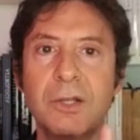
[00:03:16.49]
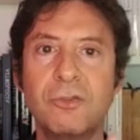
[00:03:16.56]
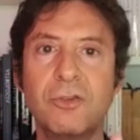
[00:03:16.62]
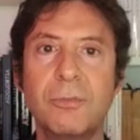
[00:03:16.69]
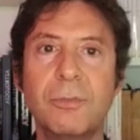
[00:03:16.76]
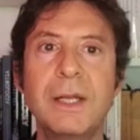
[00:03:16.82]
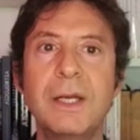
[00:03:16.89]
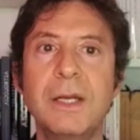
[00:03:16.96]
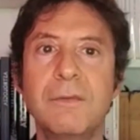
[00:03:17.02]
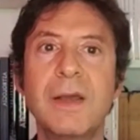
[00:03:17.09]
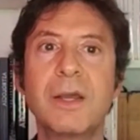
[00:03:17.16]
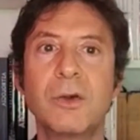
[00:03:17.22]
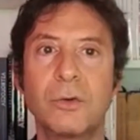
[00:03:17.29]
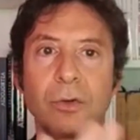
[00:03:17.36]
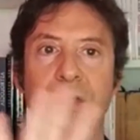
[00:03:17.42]
I gemelli
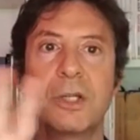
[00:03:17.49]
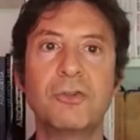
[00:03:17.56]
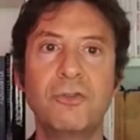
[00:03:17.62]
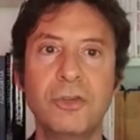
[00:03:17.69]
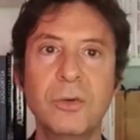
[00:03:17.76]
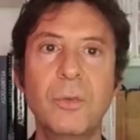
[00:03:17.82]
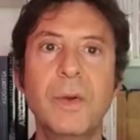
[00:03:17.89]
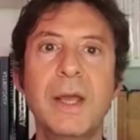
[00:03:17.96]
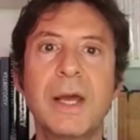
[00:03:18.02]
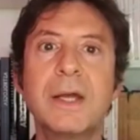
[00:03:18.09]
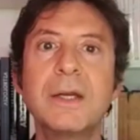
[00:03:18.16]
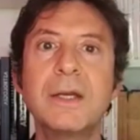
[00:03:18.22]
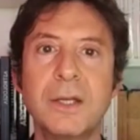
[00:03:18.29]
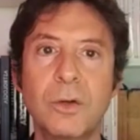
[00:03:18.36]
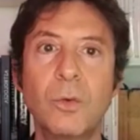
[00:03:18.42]
vengono da cinque
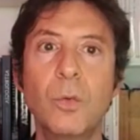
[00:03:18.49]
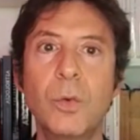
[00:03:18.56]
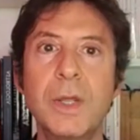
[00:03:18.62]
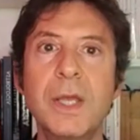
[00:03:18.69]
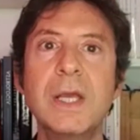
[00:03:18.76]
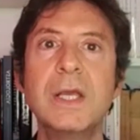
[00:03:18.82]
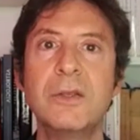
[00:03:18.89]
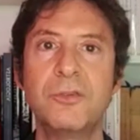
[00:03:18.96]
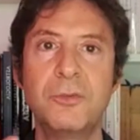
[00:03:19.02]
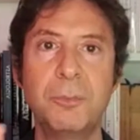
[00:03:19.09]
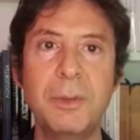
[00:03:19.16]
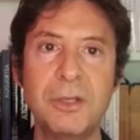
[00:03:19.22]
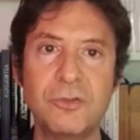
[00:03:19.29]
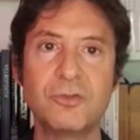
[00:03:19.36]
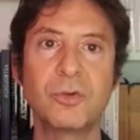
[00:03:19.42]
anni in cui
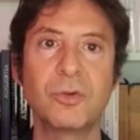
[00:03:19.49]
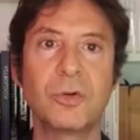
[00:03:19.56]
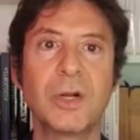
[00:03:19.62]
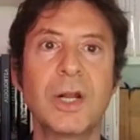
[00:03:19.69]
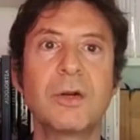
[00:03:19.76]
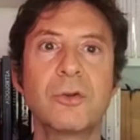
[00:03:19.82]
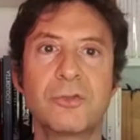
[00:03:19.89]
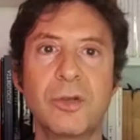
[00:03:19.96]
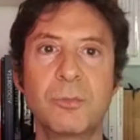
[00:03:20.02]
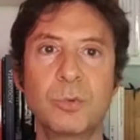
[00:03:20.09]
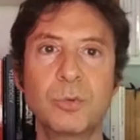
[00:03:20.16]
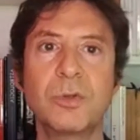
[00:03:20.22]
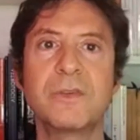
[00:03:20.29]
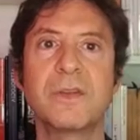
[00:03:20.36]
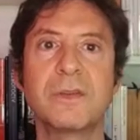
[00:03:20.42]
spesso non hanno
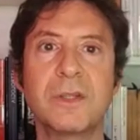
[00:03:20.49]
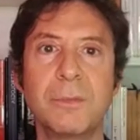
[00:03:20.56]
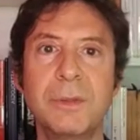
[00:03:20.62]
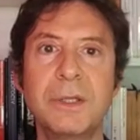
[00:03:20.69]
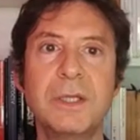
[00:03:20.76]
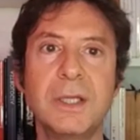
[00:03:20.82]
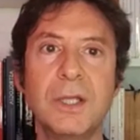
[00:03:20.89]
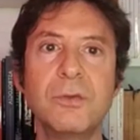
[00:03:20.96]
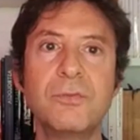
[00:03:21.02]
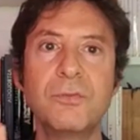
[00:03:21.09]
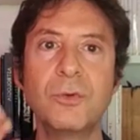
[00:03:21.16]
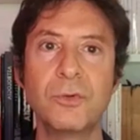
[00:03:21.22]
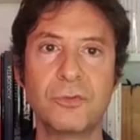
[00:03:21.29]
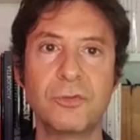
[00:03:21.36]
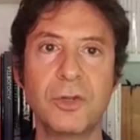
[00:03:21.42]
saputo esattamente chi
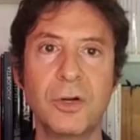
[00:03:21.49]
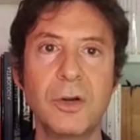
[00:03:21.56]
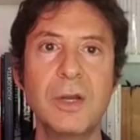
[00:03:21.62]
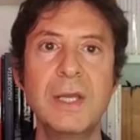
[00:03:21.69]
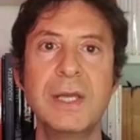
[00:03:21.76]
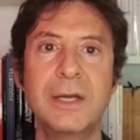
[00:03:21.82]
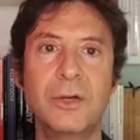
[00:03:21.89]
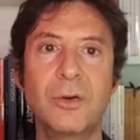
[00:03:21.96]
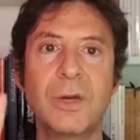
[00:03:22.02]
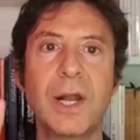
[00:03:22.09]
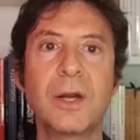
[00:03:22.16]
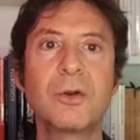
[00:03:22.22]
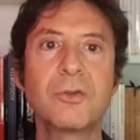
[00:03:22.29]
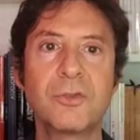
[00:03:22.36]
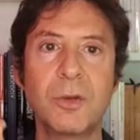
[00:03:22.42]
fossero, non
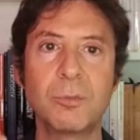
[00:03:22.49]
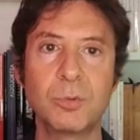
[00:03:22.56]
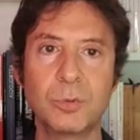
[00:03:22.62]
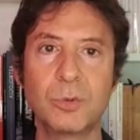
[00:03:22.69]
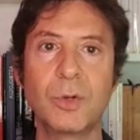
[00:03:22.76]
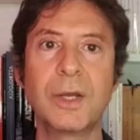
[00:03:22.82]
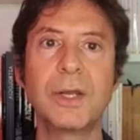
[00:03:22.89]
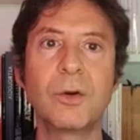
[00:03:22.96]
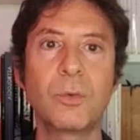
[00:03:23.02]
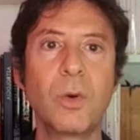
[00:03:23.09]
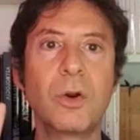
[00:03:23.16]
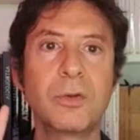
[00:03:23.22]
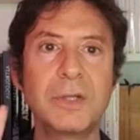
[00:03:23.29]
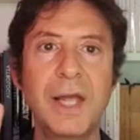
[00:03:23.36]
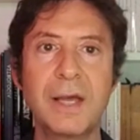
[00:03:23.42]
hanno saputo che
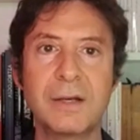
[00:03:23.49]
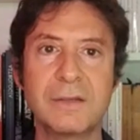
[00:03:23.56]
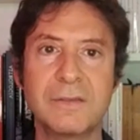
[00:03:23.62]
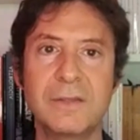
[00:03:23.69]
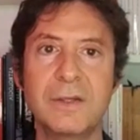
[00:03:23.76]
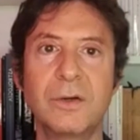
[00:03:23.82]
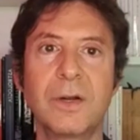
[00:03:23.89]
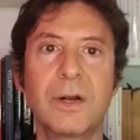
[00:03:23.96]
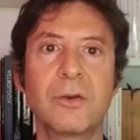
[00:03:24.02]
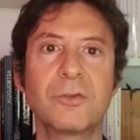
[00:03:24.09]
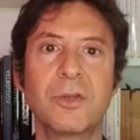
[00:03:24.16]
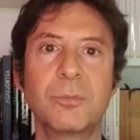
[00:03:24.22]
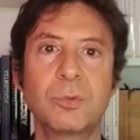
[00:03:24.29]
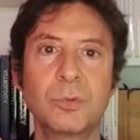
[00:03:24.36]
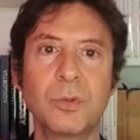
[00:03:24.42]
ruolo darsi, non hanno
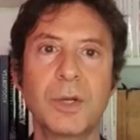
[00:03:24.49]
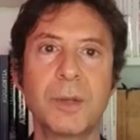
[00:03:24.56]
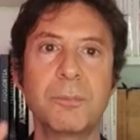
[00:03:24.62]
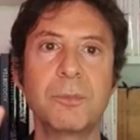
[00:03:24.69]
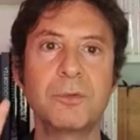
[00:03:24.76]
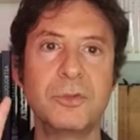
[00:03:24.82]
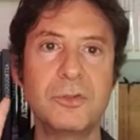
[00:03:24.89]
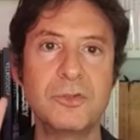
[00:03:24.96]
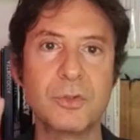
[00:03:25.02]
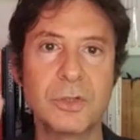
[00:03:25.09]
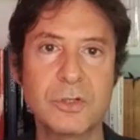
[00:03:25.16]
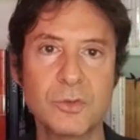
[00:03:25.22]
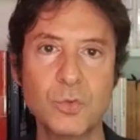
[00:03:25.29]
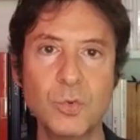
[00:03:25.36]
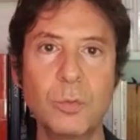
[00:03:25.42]
saputo che posizione
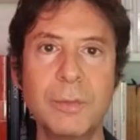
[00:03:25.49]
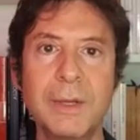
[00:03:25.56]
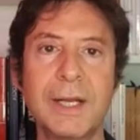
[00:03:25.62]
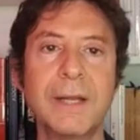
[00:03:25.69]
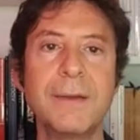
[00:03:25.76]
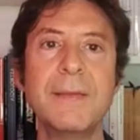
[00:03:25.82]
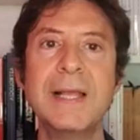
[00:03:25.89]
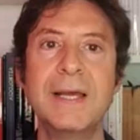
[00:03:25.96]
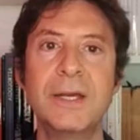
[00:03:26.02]
assumere,